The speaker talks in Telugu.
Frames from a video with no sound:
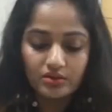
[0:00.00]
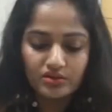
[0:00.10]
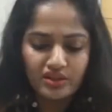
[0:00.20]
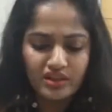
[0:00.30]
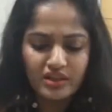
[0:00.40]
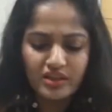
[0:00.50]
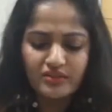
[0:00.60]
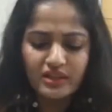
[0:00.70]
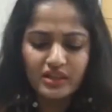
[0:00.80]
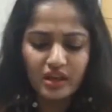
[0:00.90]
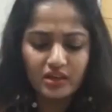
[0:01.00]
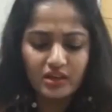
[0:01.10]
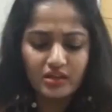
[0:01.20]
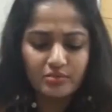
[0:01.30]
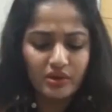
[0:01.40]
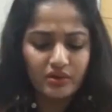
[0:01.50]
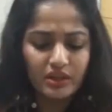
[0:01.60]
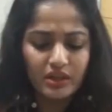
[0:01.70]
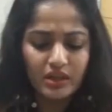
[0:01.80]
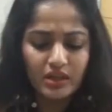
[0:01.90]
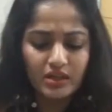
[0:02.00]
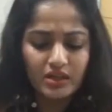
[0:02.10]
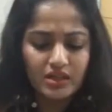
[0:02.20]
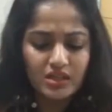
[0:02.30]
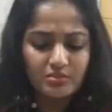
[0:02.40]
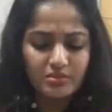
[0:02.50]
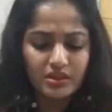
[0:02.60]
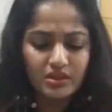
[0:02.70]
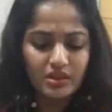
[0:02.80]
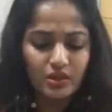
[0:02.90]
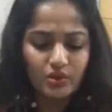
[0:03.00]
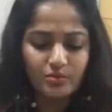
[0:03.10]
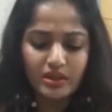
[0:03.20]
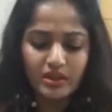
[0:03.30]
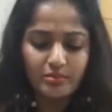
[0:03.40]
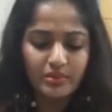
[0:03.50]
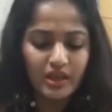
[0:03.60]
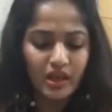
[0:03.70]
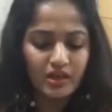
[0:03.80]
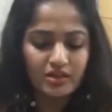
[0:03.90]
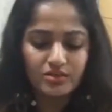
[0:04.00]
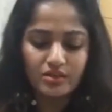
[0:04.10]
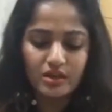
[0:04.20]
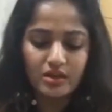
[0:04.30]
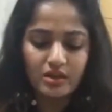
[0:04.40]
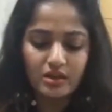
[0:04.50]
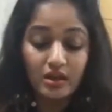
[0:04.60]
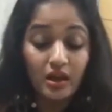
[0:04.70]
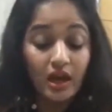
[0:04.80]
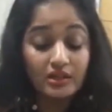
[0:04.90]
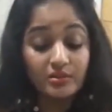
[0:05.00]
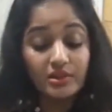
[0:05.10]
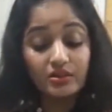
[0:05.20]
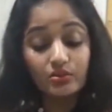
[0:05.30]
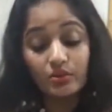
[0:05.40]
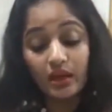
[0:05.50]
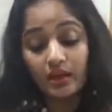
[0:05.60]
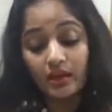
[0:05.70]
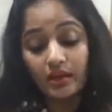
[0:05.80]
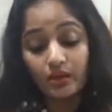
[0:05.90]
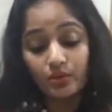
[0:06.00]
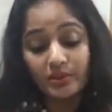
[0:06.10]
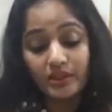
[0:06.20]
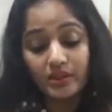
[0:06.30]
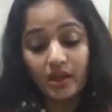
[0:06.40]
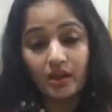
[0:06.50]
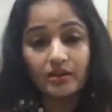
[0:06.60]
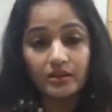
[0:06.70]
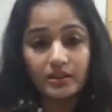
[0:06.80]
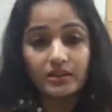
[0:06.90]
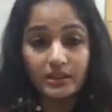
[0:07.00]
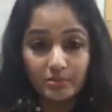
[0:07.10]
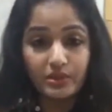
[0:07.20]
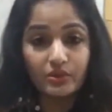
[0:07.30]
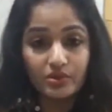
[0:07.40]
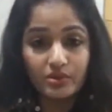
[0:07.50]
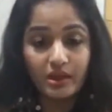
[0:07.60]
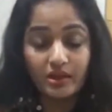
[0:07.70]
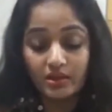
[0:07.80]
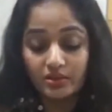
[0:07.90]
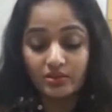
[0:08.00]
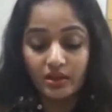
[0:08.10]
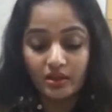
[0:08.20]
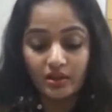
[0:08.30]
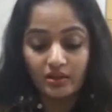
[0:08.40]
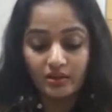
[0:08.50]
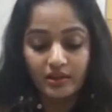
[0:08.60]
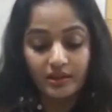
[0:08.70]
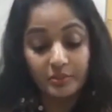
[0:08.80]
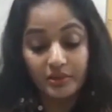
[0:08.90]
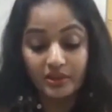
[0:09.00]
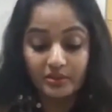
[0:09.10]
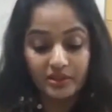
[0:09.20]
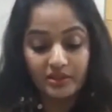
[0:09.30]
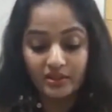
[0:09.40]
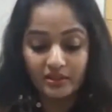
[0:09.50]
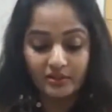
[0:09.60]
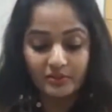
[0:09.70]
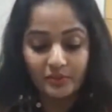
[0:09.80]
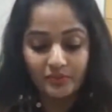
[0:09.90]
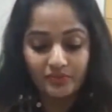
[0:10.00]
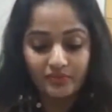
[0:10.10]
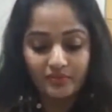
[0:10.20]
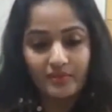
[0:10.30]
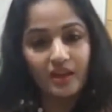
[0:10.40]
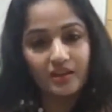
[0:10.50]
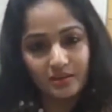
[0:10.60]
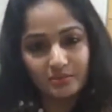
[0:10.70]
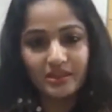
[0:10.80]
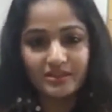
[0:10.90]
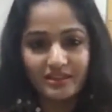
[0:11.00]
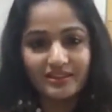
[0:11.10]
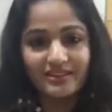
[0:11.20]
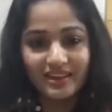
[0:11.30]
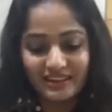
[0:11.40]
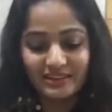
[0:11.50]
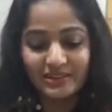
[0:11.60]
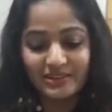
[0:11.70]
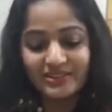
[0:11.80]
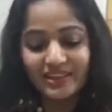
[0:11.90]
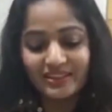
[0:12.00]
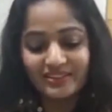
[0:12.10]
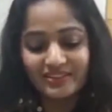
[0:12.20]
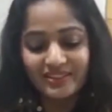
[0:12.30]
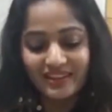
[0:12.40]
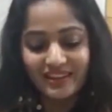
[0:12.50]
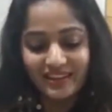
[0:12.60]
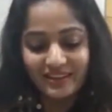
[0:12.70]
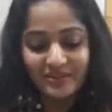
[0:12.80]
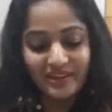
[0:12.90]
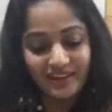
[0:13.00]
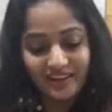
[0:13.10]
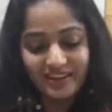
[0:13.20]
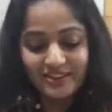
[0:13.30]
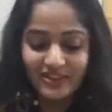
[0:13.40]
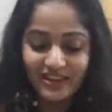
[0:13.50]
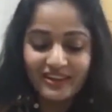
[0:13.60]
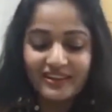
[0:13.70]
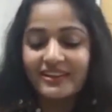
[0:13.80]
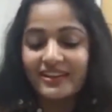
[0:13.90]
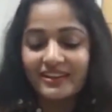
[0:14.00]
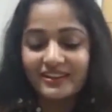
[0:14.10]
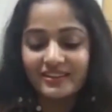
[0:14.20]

శ్రీరెడ్డి విల్ టార్గెటెడ్ పవన్ కళ్యాణ్ టీడీపీ అండ్ ఎల్లో మీడియా బిహైండ్ శ్రీరెడ్డి అచ్చా మీరు ఎల్లో మీడియా అంటే టీడీపీ గురించి మాట్లాడుతున్నారా ఇప్పుడు అర్థమైంది నాకు నాకేం తెలుసండి నన్ను ఎందుకు అడుగుతారు మీరు అడగాల్సిన వాళ్ళని అడగాలి